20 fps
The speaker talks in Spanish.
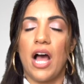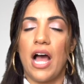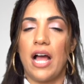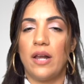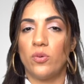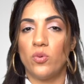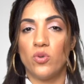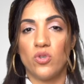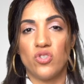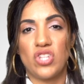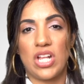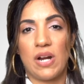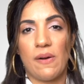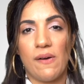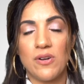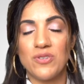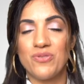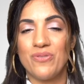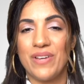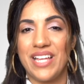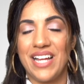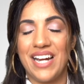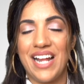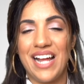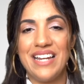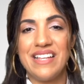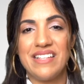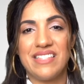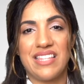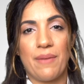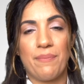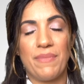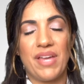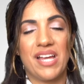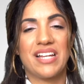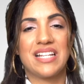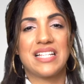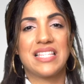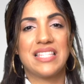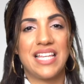Algunos trabajos federales
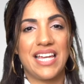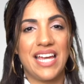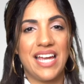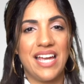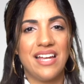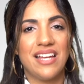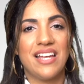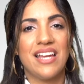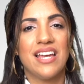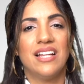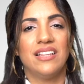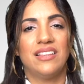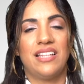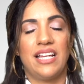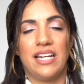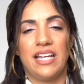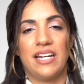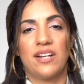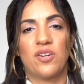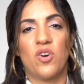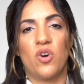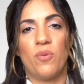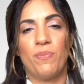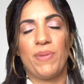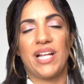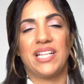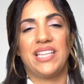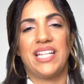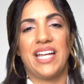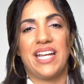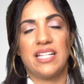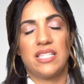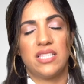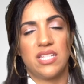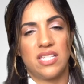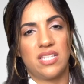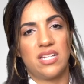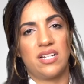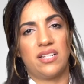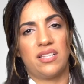también exigen tener copia de
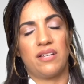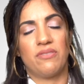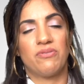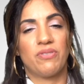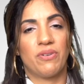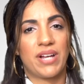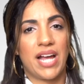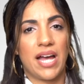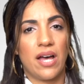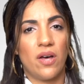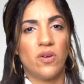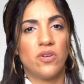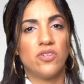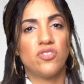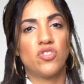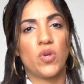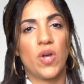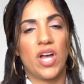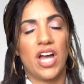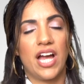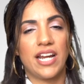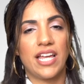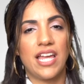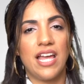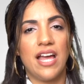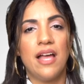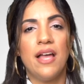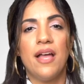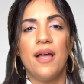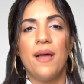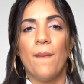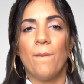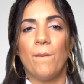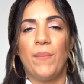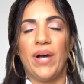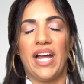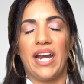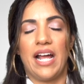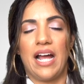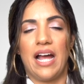este certificado de ciudadanía
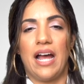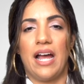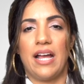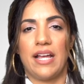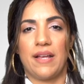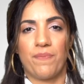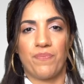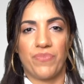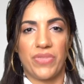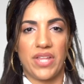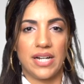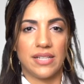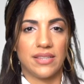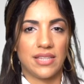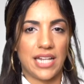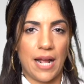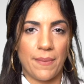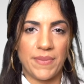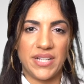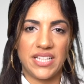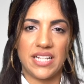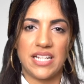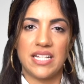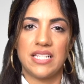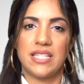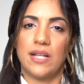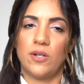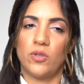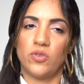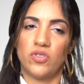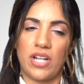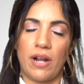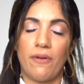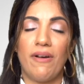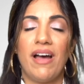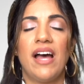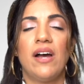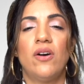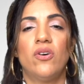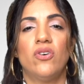para eh, el trámite desde los
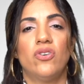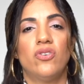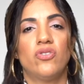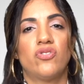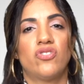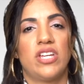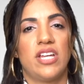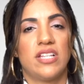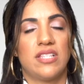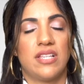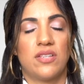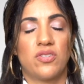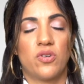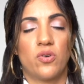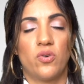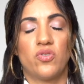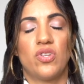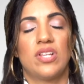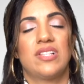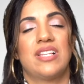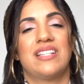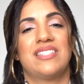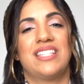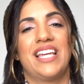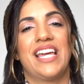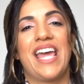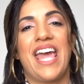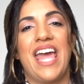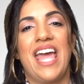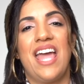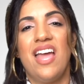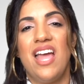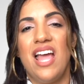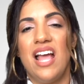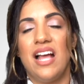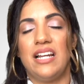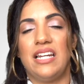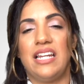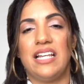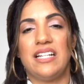trabajos y esas cosas. Así que
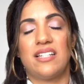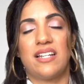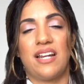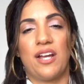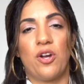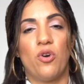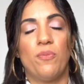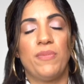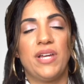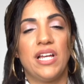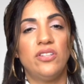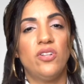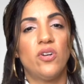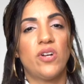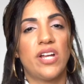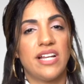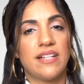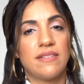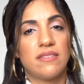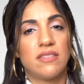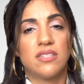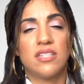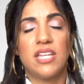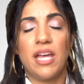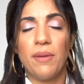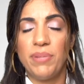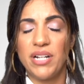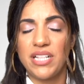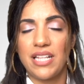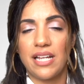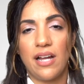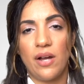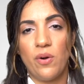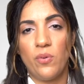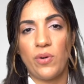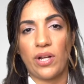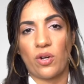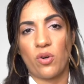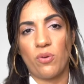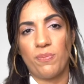les recomiendo que siempre tengan
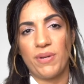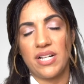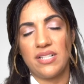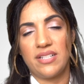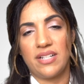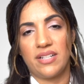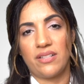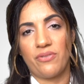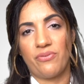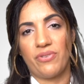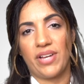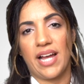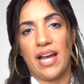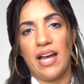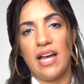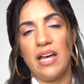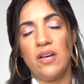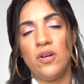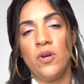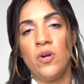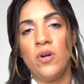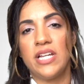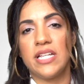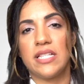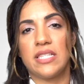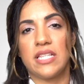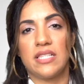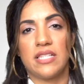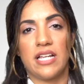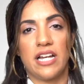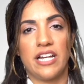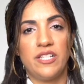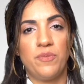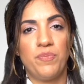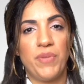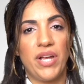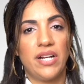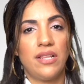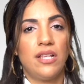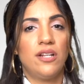una copia del certificado y si se les
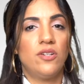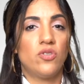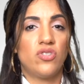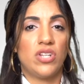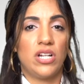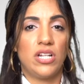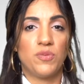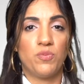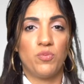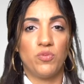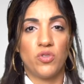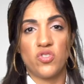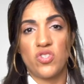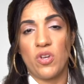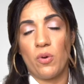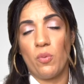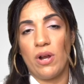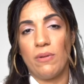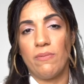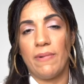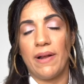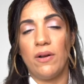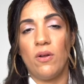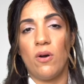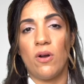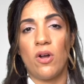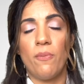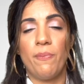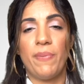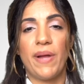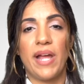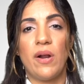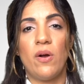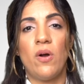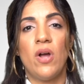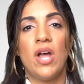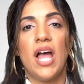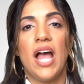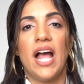pierde no se, no se vuelvan locos, pero